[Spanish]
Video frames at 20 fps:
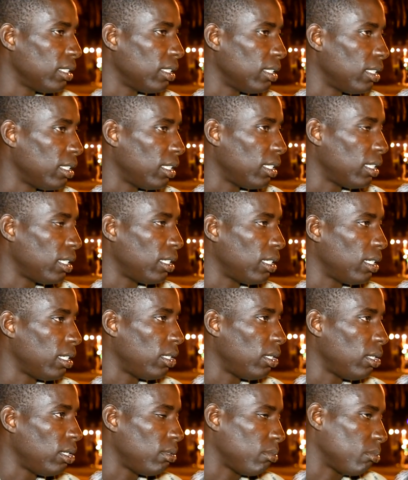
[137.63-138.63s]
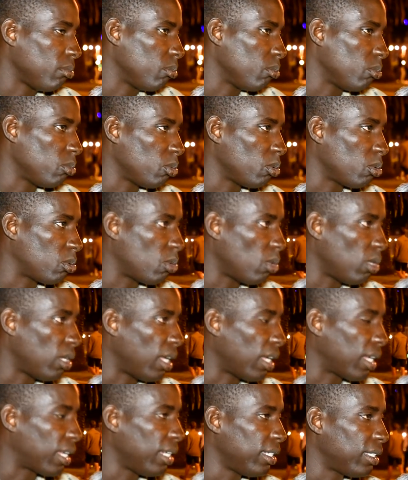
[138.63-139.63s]
y con
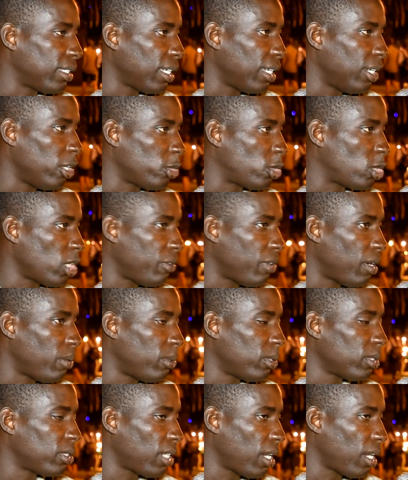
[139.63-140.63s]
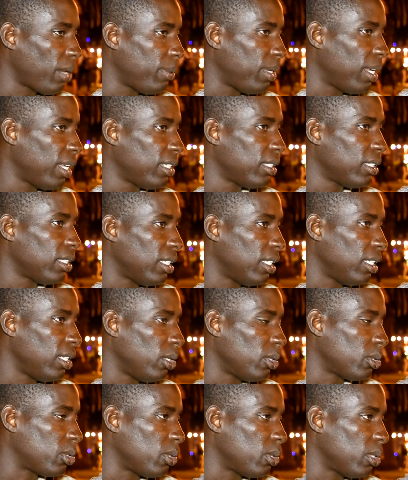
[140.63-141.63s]
la gente nos llevamos re bien y
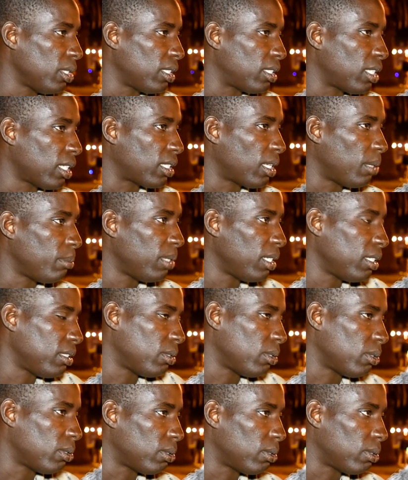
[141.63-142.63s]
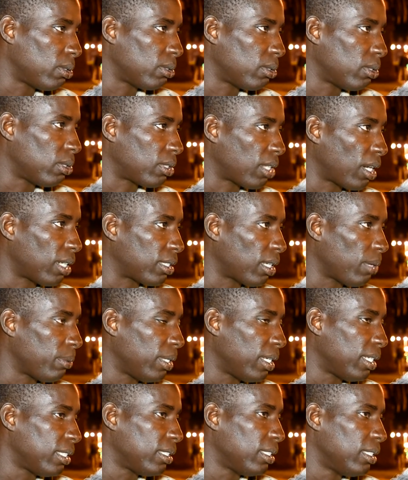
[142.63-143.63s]
los turistas también nos, nos tratan
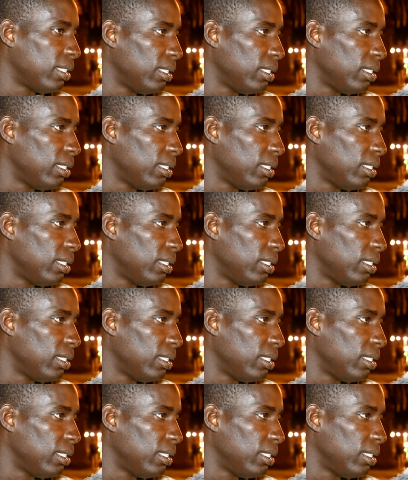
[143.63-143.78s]
bien